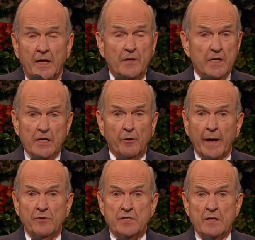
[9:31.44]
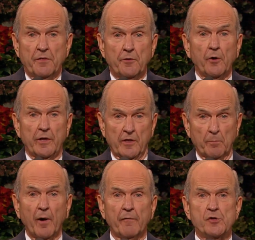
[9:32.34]

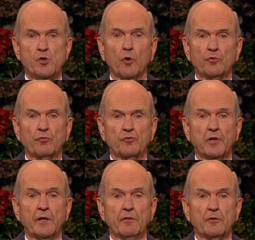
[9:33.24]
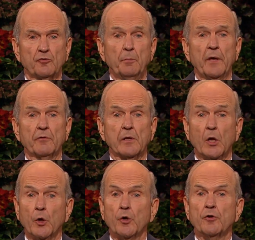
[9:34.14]
1830年に預言者
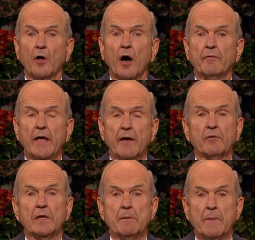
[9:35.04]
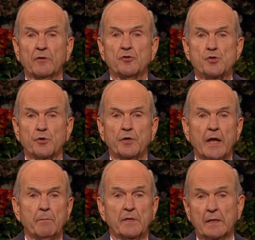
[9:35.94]
ジョセフ・スミスは万物の
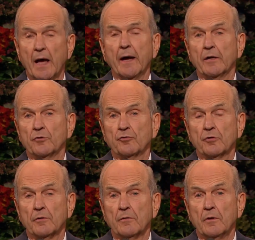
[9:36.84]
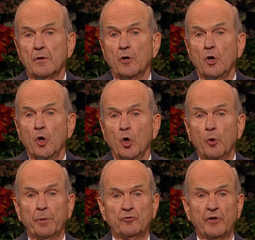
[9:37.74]
回復をもたらす鍵を持
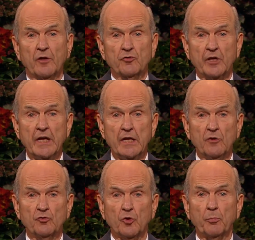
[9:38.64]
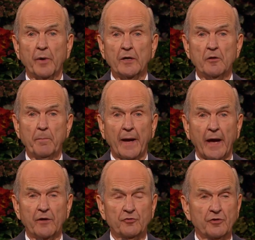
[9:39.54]
つエライアスという名の
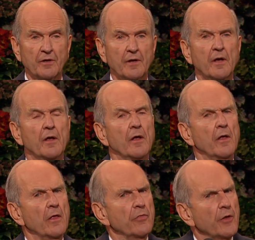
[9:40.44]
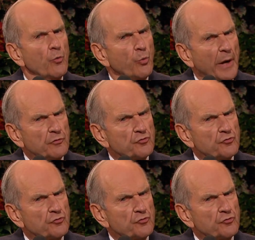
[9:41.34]
見つかりについて知らされま